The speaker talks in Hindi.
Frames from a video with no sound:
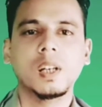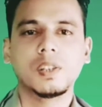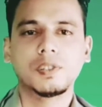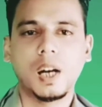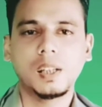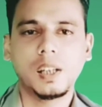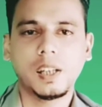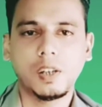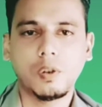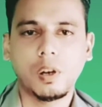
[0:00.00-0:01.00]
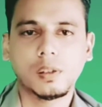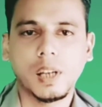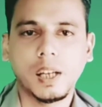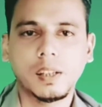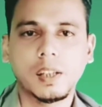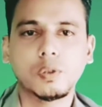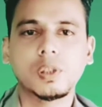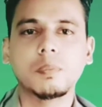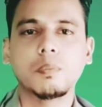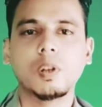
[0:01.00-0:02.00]
चार तरह के डॉलर साइन के जो
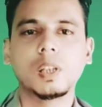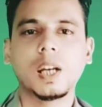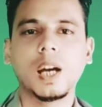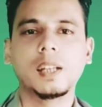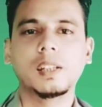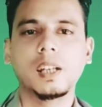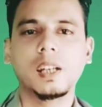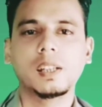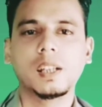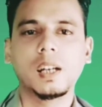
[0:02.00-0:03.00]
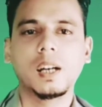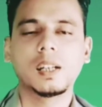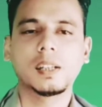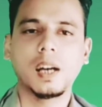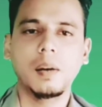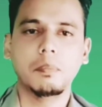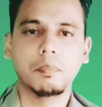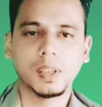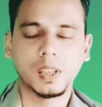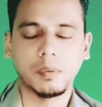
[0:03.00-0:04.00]
सिंबल दिखाई देते हैं इनका क्या
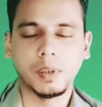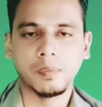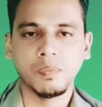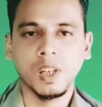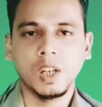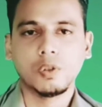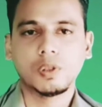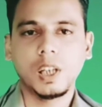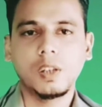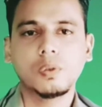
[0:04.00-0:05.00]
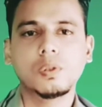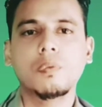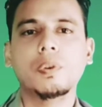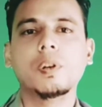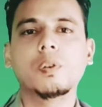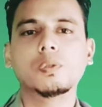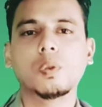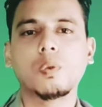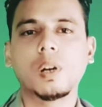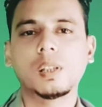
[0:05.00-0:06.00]
मतलब है तो चलिए दोस्तों वीडियो को
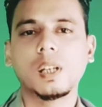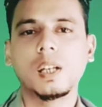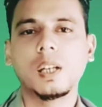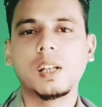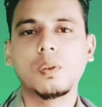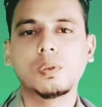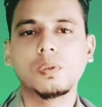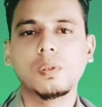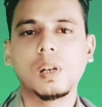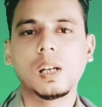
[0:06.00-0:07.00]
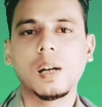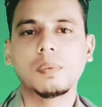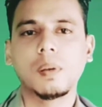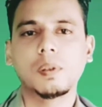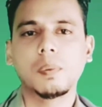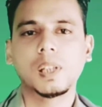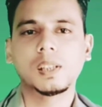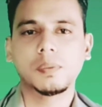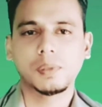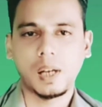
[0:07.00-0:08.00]
शुरू करते हैं लेकिन दोस्तों अगर आपने अभी तक मेरे चैनल
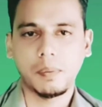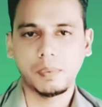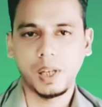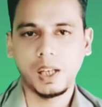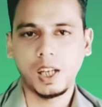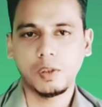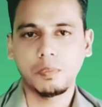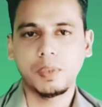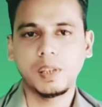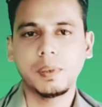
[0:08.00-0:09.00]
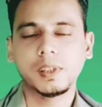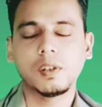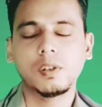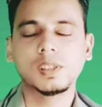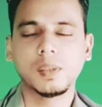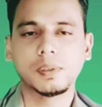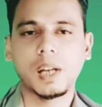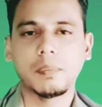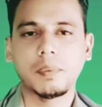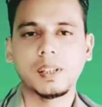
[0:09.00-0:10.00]
सब्सक्राइब नहीं किया तो प्लीज़ मेरे चैनल को
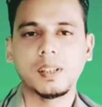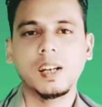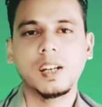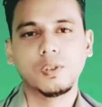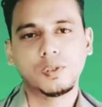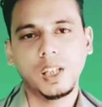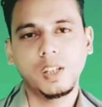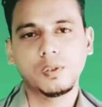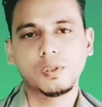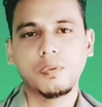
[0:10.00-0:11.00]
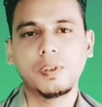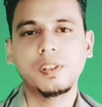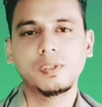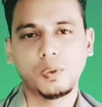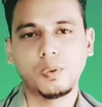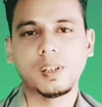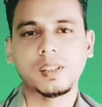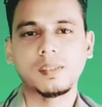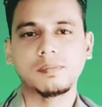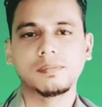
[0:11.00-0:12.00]
सब्सक्राइब करिए तो चलिए दोस्तों वीडियो शुरू
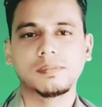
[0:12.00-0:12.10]
करते हैं